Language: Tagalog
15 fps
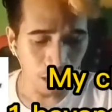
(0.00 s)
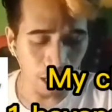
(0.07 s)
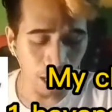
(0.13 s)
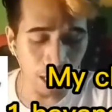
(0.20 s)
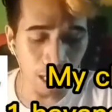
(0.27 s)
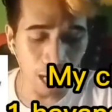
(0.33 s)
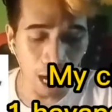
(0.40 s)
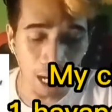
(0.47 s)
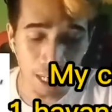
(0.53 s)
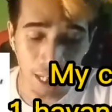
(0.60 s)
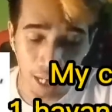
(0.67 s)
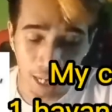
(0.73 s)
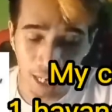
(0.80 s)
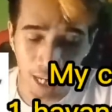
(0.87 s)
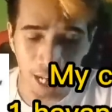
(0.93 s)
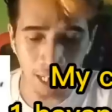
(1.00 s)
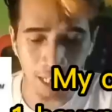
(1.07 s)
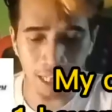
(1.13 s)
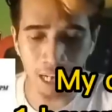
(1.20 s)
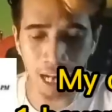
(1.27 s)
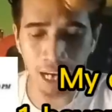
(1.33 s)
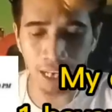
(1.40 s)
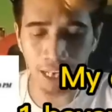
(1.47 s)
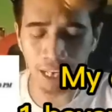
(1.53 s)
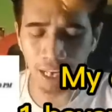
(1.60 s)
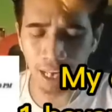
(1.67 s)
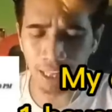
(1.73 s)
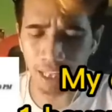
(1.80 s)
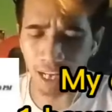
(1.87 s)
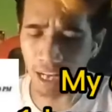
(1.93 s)
AIL IL Aguila ang
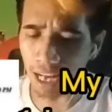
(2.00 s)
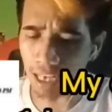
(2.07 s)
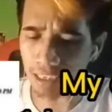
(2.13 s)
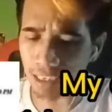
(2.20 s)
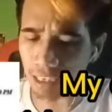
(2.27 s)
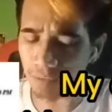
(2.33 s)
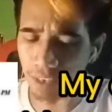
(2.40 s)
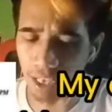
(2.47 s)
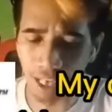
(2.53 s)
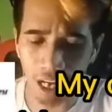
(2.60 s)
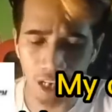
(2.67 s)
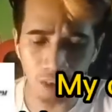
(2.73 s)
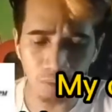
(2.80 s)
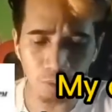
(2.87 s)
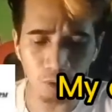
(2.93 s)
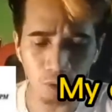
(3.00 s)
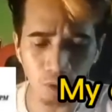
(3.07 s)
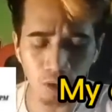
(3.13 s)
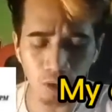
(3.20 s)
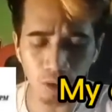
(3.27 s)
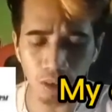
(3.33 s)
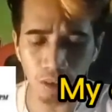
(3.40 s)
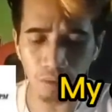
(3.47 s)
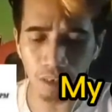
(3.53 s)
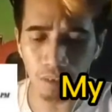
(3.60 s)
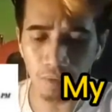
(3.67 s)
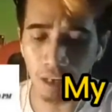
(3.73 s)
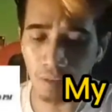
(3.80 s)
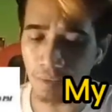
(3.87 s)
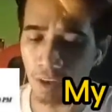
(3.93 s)
rerenda last time nanalo po to dito sa
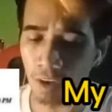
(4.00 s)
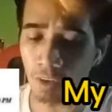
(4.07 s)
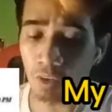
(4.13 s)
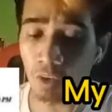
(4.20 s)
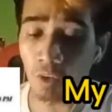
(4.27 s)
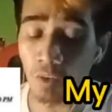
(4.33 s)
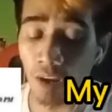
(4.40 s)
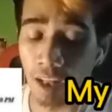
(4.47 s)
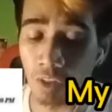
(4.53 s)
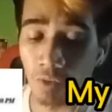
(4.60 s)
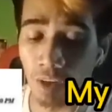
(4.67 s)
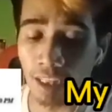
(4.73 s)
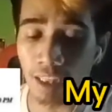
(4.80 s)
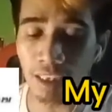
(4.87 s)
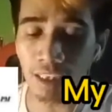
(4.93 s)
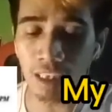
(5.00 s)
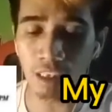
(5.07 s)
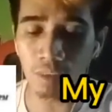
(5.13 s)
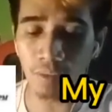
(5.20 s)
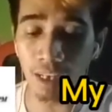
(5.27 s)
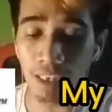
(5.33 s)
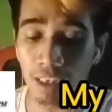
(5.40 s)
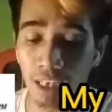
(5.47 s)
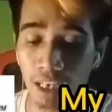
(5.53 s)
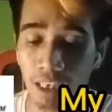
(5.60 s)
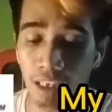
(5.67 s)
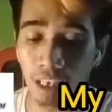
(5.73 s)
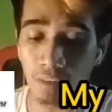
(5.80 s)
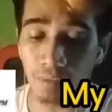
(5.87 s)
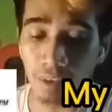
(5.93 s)
Valvar meron tong 126 plus sa
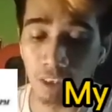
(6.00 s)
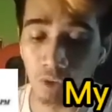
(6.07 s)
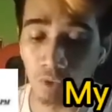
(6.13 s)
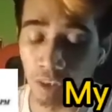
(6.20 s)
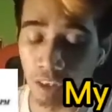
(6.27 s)
rating base